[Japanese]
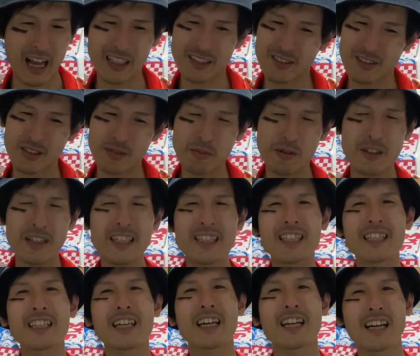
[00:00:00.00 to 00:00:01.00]
つぼっけ
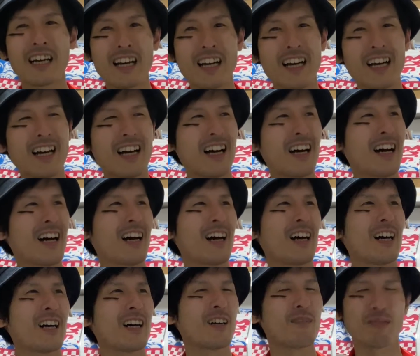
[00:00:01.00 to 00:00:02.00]
だったか
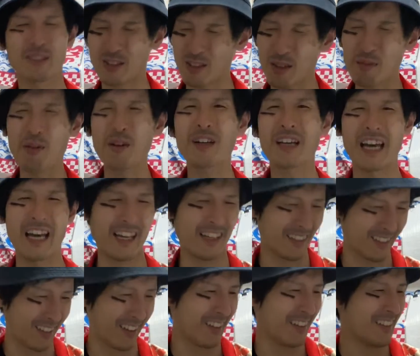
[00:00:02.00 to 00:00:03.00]
なまあ、すりぼっけ。
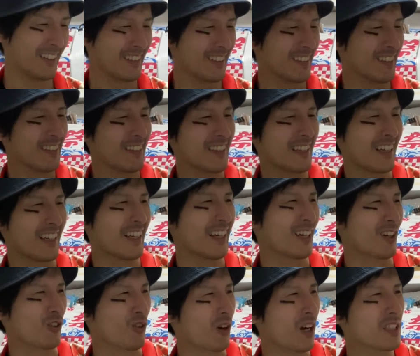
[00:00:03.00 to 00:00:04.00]
うん。
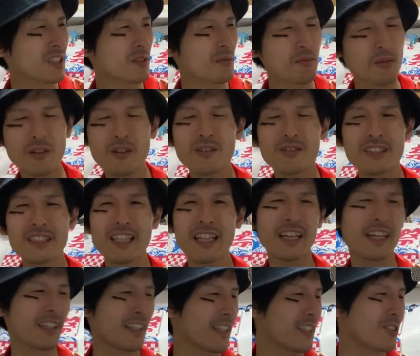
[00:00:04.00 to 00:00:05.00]
えー、5月病自体
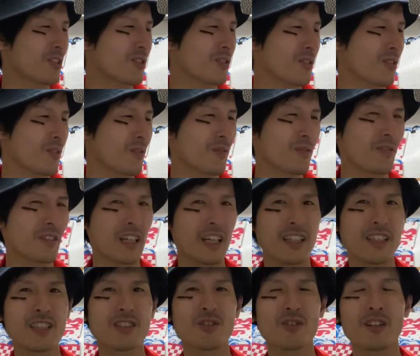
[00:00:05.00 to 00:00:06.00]
がね、ちょっと、な
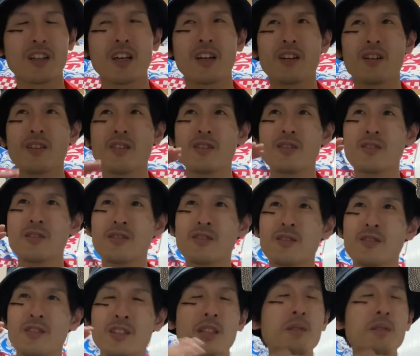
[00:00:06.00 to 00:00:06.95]
んでしょうね。うん、